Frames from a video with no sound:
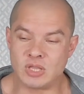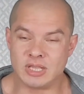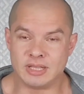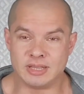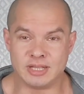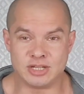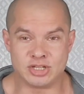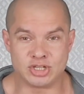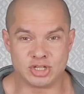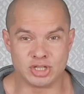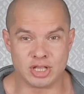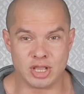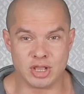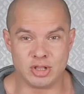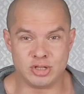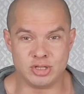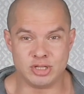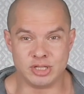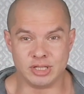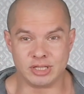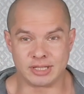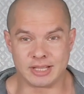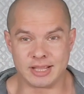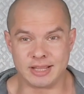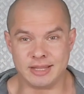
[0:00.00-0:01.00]
начинают
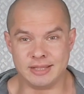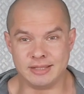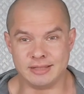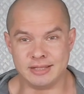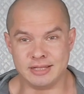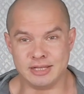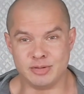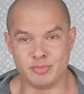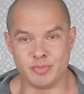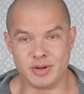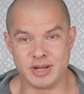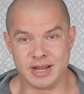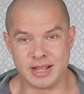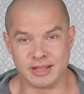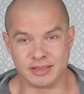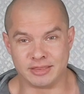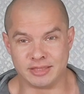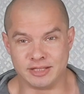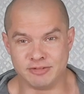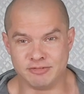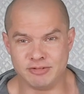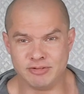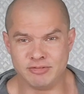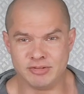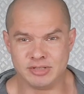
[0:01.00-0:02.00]
делать какие-то
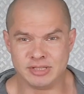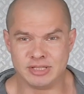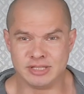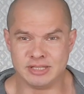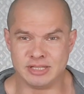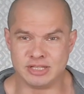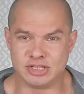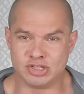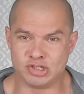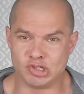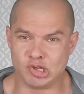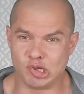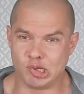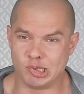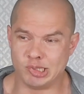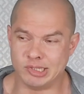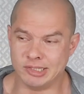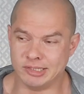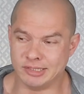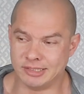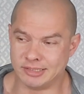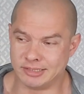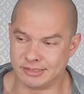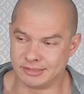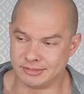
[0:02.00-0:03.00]
непонятные выводы, начинают
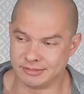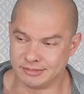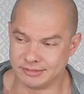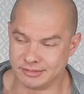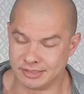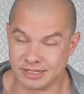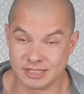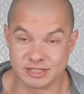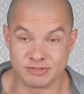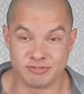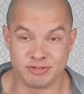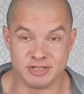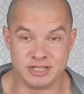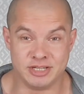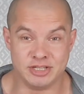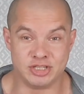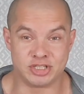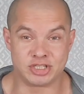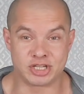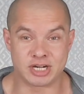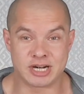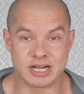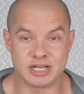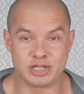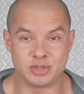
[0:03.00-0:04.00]
делать, э, разводить
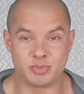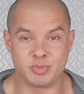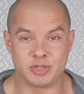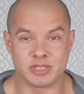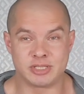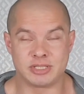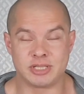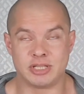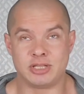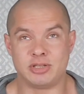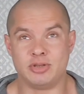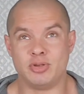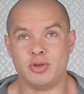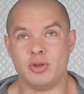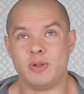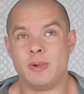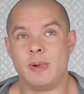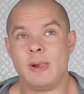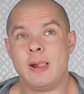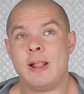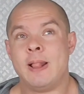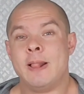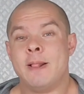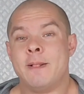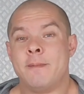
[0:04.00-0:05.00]
срач под статьей.
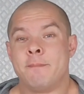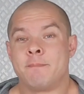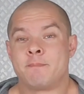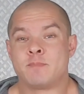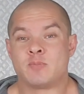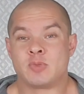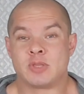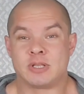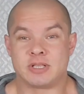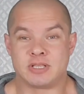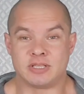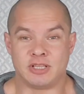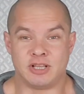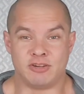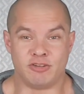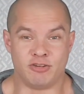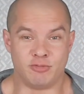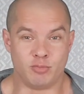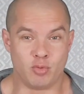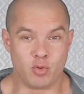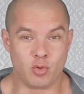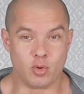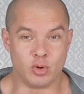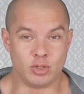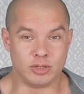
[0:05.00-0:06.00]
Слава
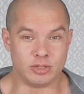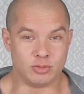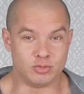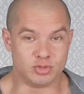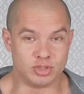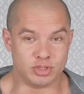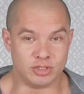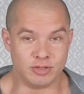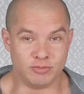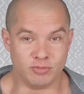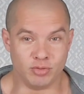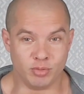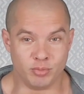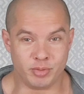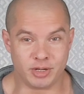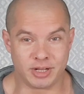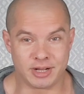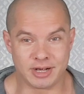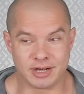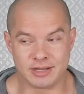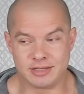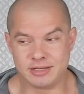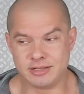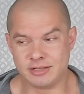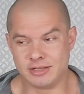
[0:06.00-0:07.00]
богу, это уже давно
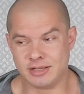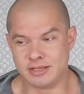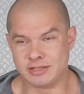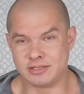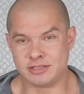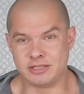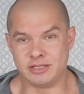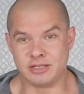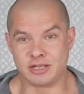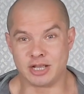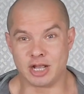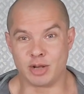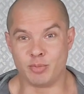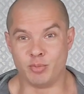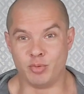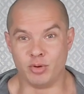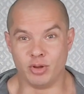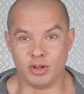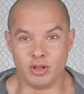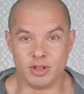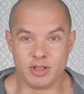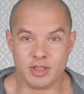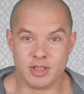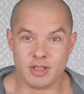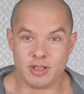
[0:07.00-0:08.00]
прекратилось, и как
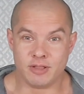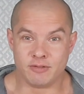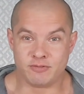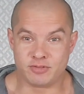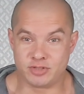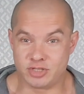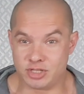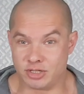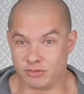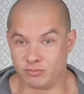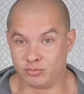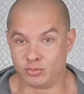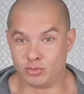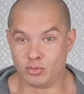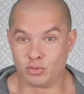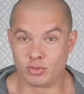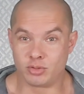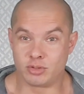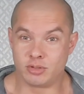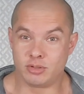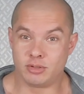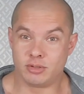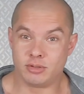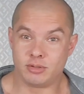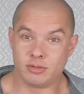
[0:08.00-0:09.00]
бы все
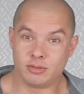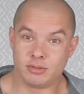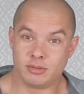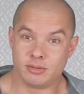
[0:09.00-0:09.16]
вдруг